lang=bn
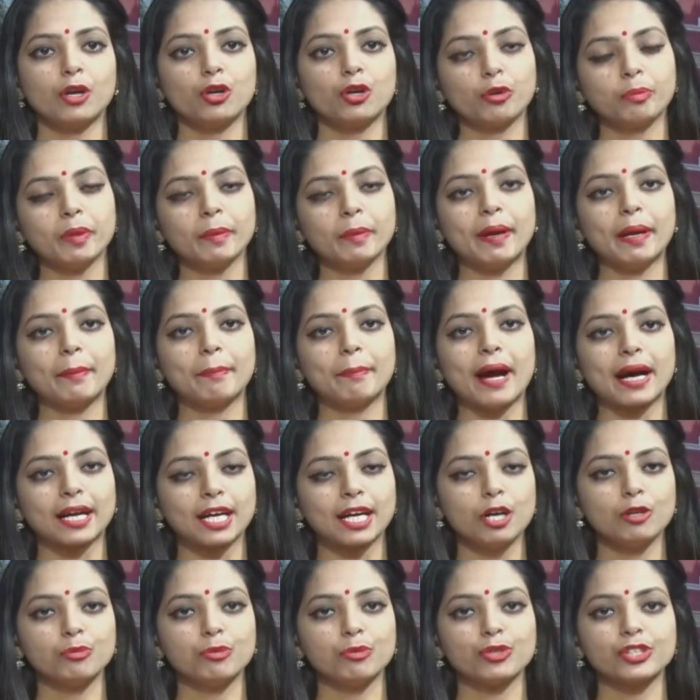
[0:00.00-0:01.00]
রবিবার
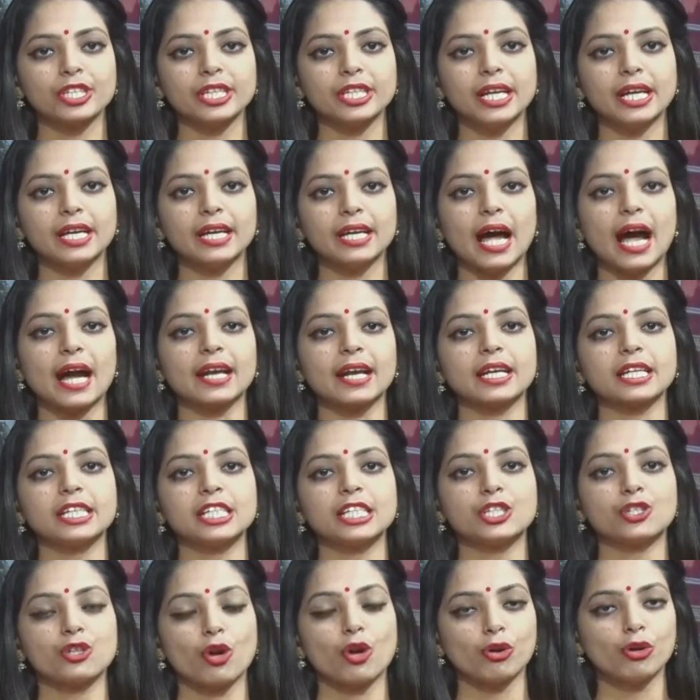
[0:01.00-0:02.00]
বাঘা উপজেলার
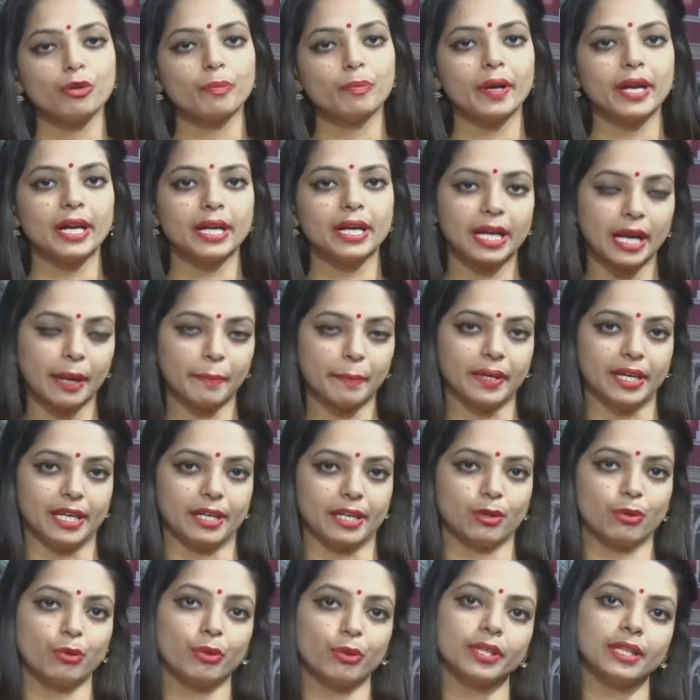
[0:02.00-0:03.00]
আরানির চকরপাড়া গ্রামে
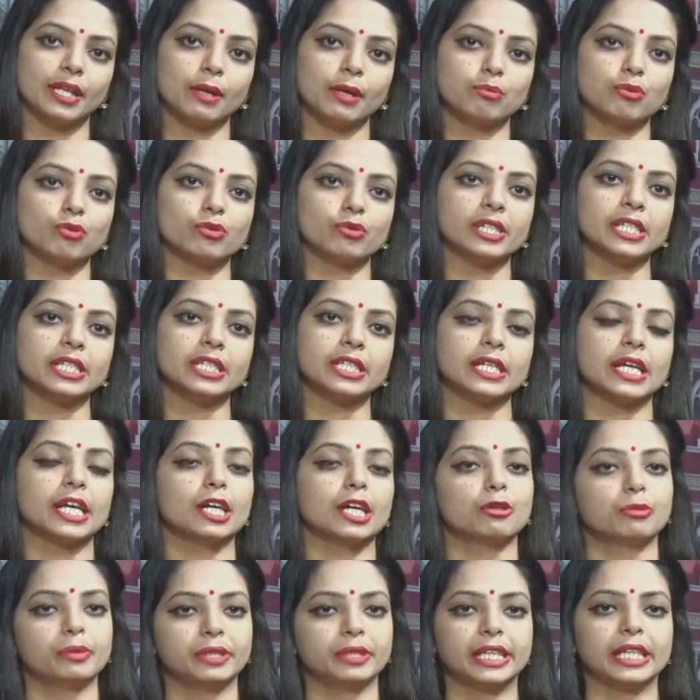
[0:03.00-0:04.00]
গোয়েন্দা পুলিশ এ
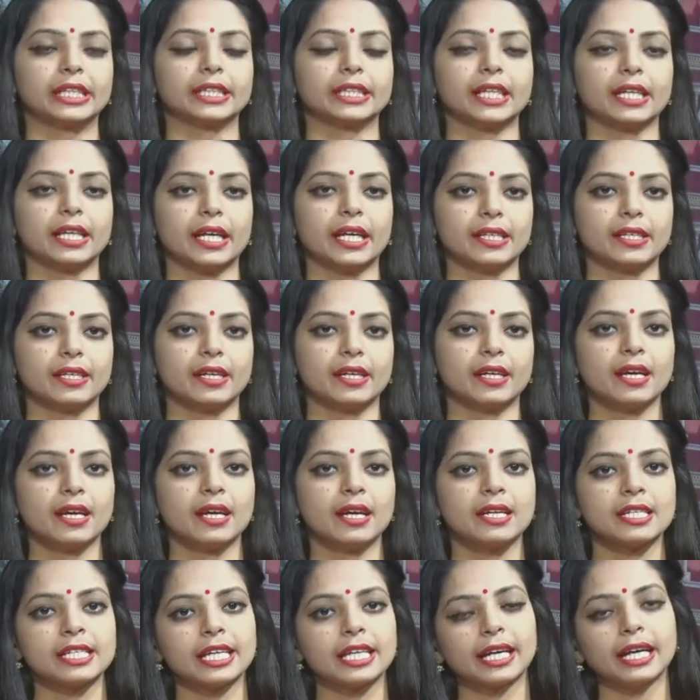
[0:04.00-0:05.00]
অভিযান চালায়
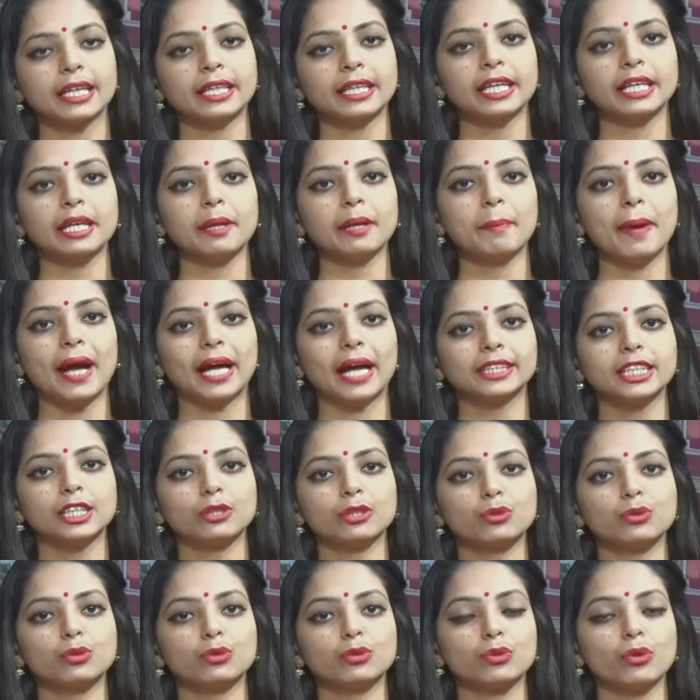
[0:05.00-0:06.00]
সেখান থেকে ভেজাল
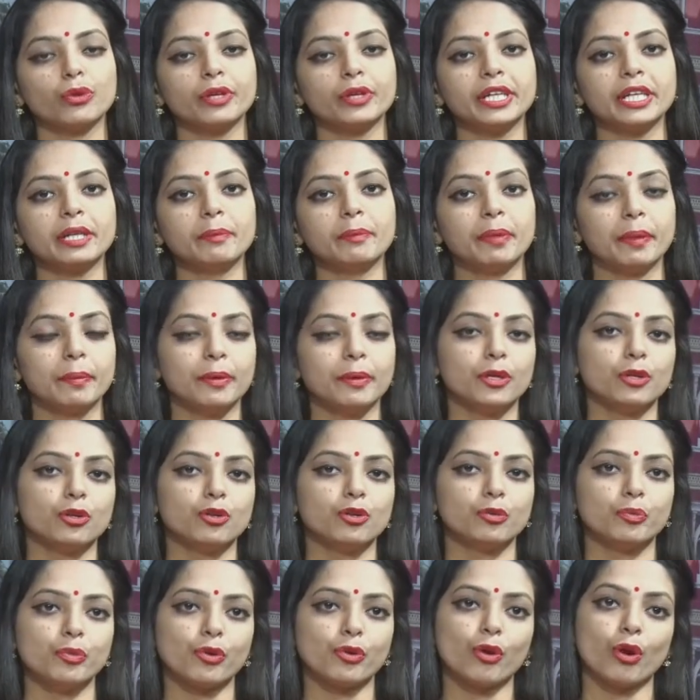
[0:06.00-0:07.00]
গুড় তৈরির বিভিন্ন
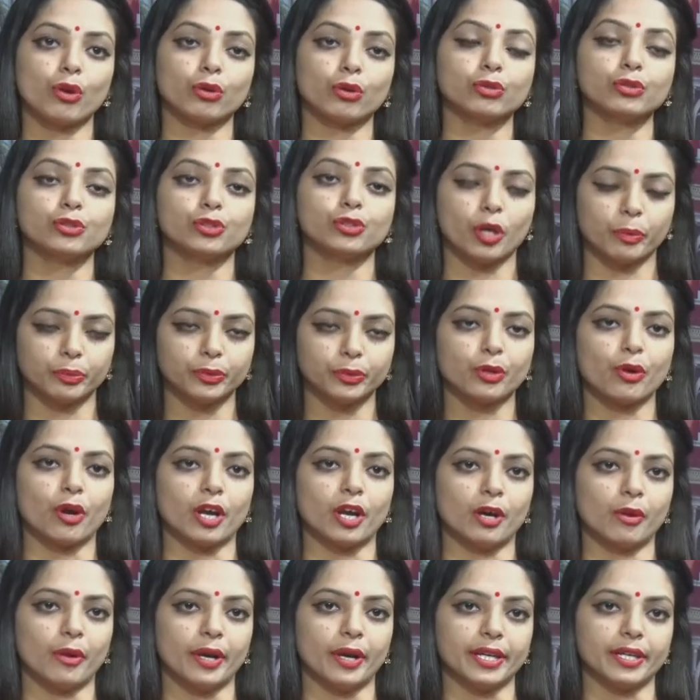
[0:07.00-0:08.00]
উপকরণ জব্দ
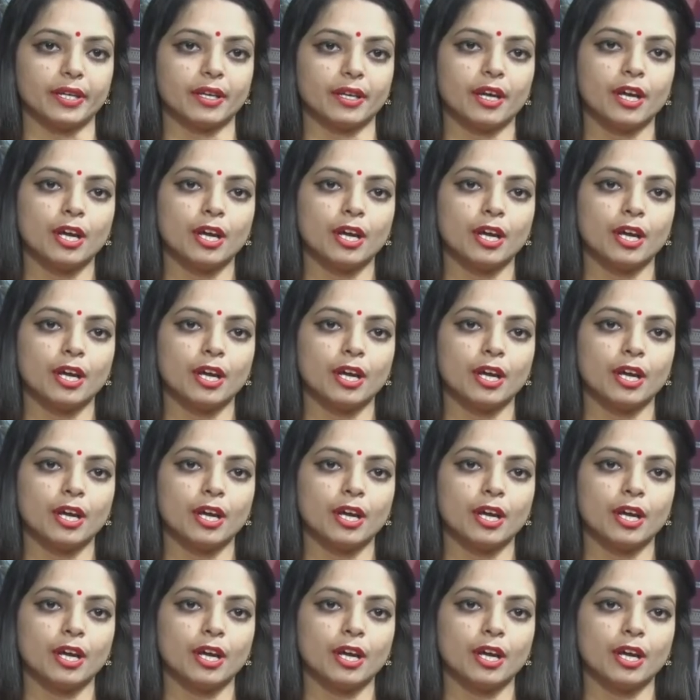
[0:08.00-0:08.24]
করা হয়